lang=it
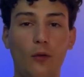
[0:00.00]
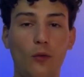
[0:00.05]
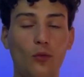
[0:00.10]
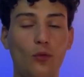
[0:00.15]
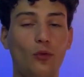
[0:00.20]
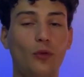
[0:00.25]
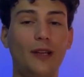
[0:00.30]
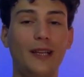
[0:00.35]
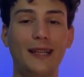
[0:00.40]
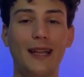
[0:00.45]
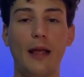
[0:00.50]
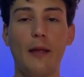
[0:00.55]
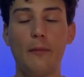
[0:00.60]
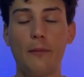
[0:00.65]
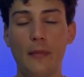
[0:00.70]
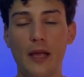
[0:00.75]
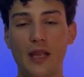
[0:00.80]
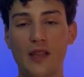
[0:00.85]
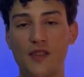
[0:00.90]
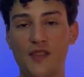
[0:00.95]
un'unità e
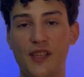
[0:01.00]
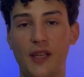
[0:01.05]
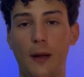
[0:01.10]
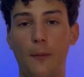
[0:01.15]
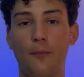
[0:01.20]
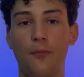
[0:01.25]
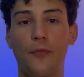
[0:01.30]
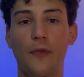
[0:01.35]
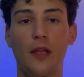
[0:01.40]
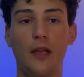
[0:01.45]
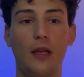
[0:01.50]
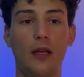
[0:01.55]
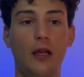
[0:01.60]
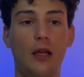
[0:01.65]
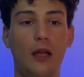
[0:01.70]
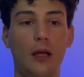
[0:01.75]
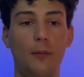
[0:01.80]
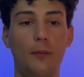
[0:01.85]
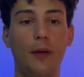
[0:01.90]
mezza eh,